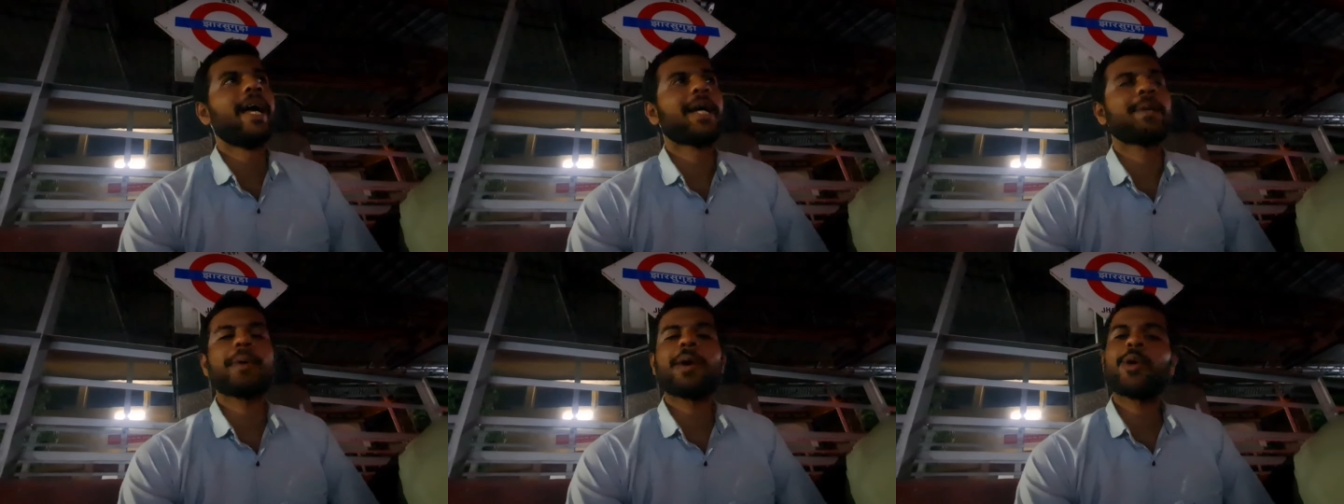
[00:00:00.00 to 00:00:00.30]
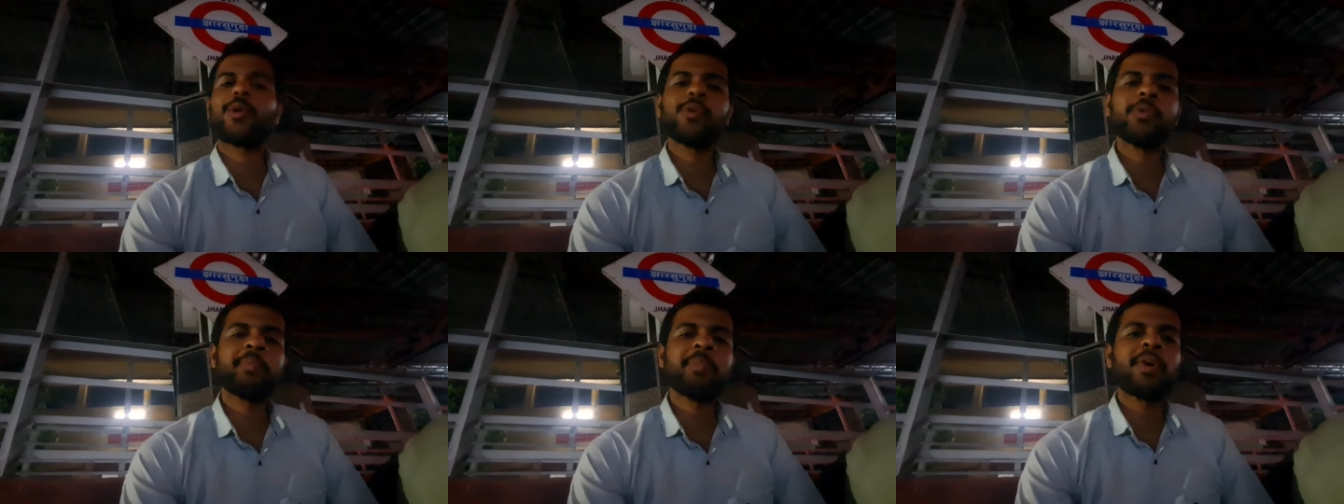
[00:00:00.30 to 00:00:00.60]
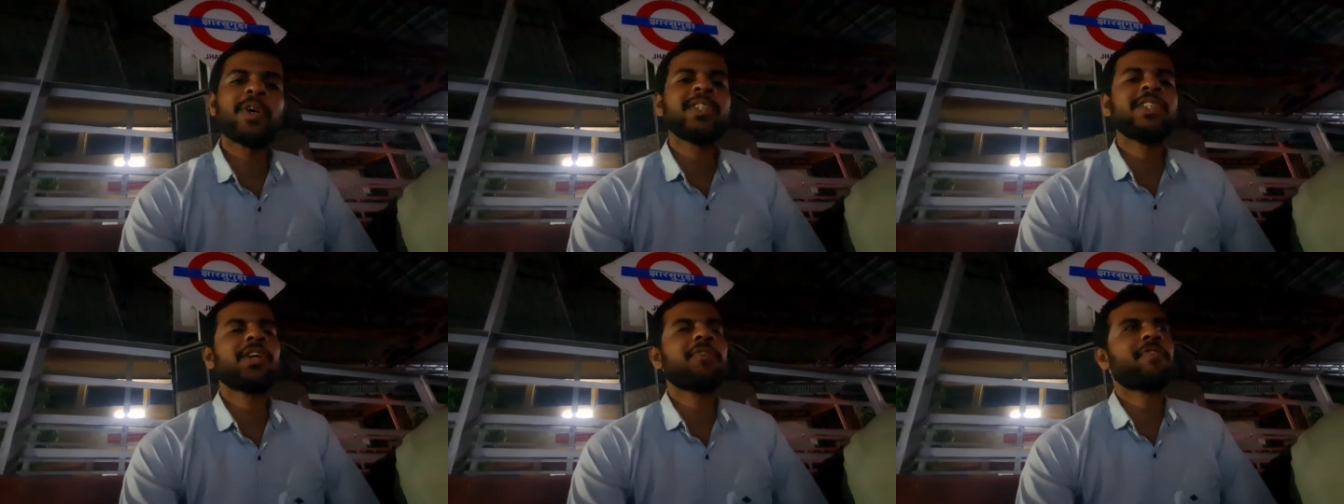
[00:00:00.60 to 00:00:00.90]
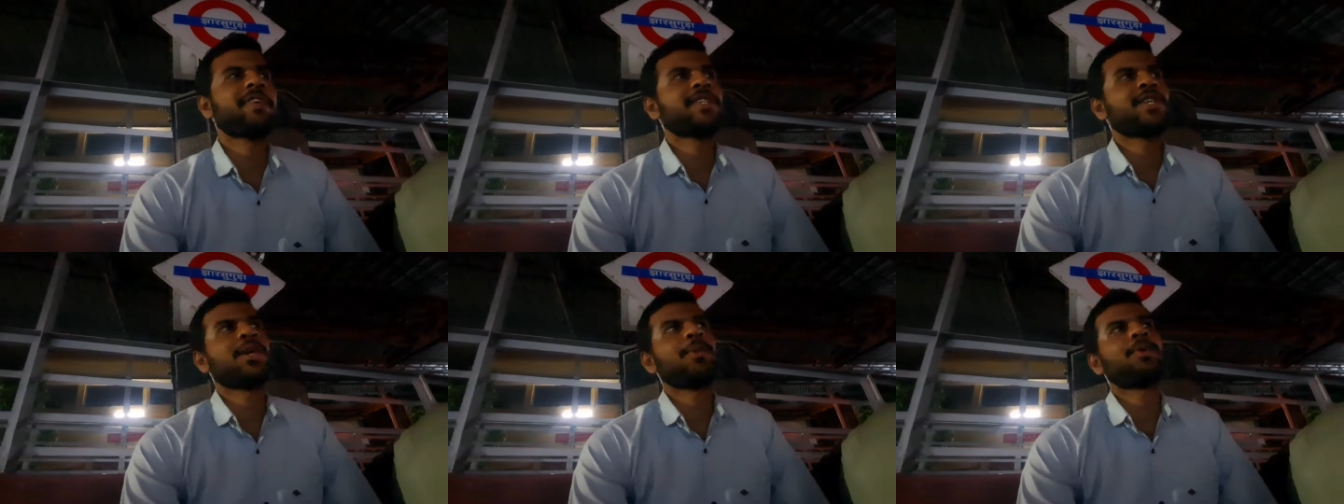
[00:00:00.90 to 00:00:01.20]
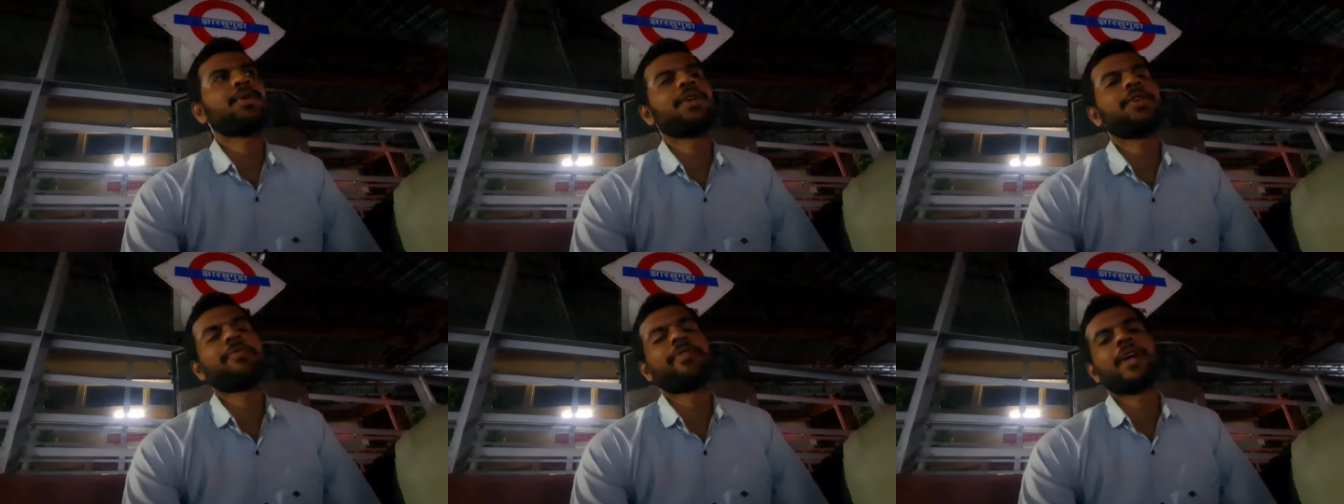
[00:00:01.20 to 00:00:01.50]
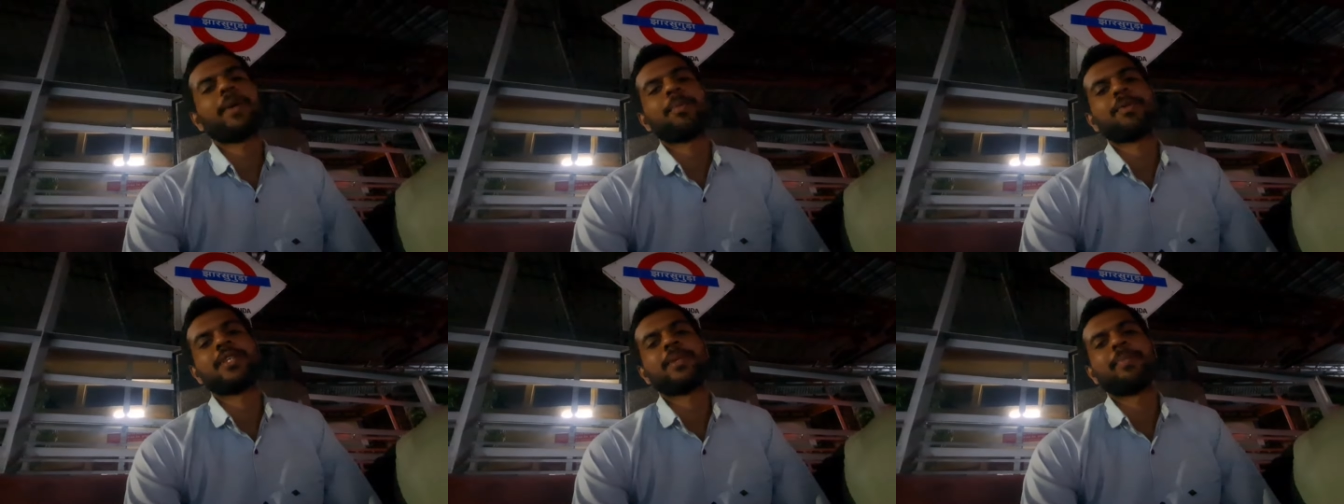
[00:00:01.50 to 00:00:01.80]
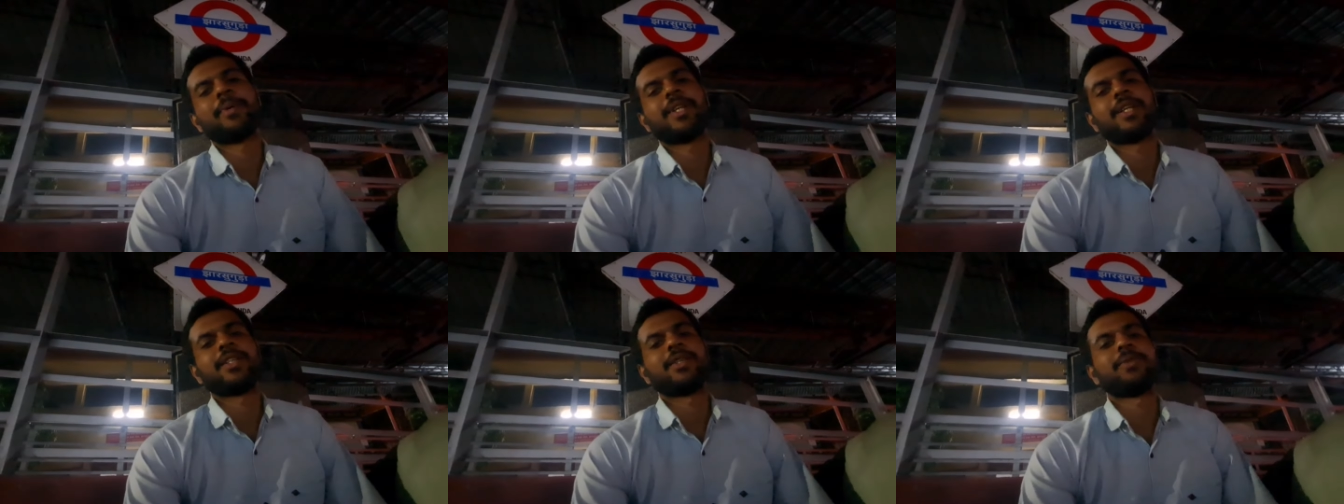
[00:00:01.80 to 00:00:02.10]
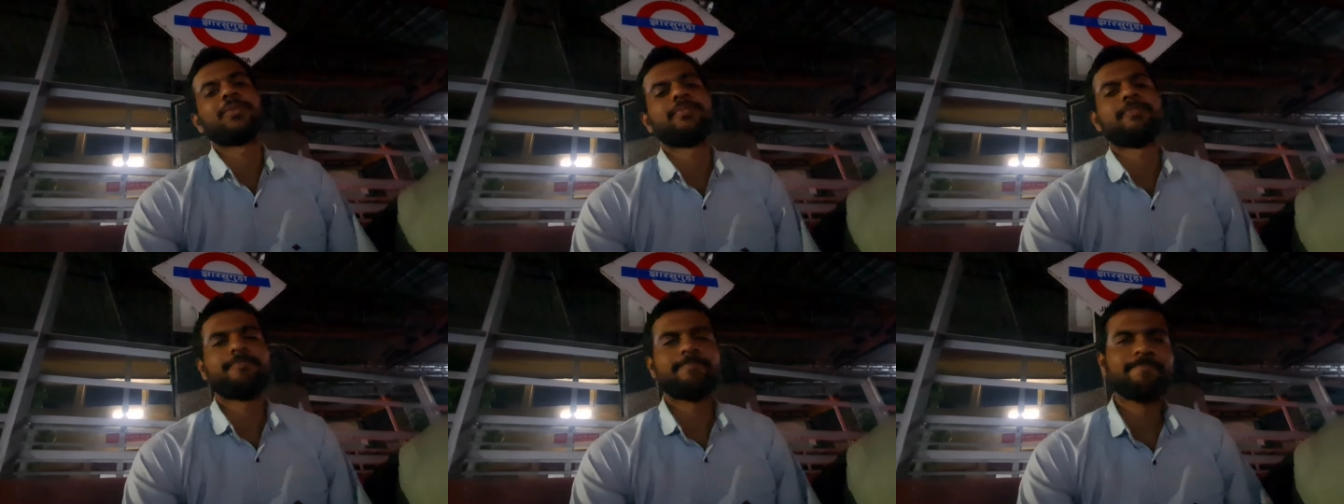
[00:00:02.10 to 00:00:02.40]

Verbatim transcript: एक बार रूम पहुँच जाओ फ्रेशन हो जाओ फिर आपको सब बताओ